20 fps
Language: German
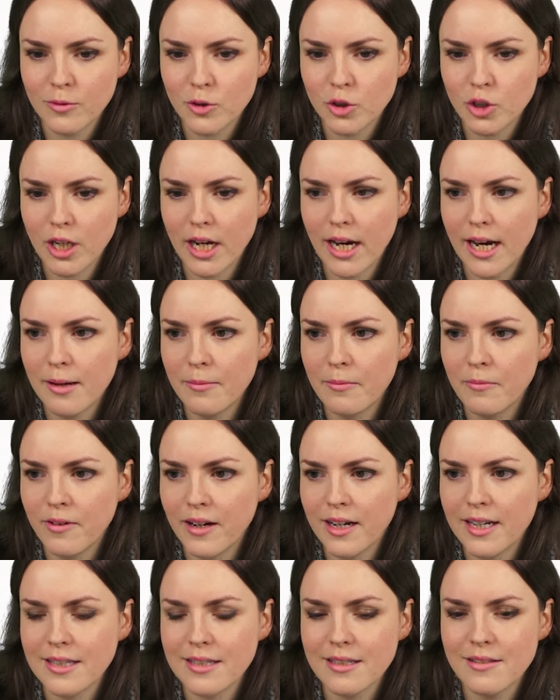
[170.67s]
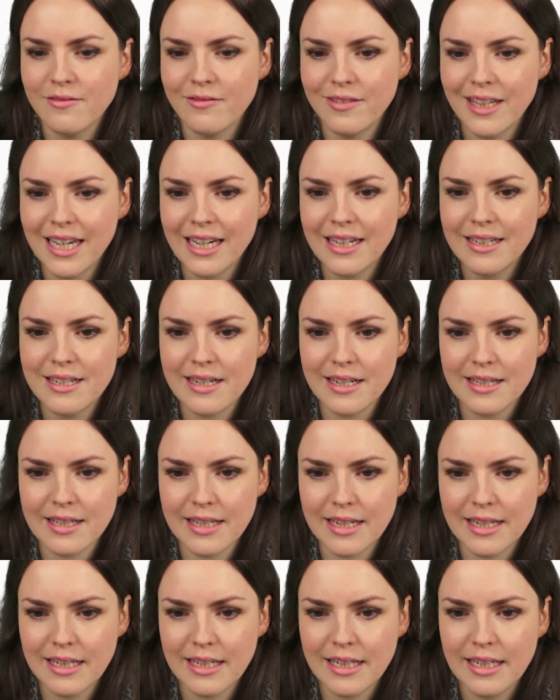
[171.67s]
Schreibweise wäre
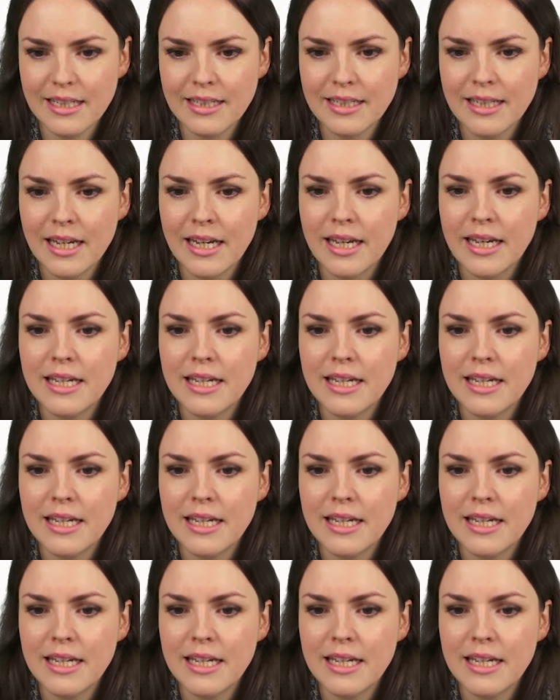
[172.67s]
tatsächlich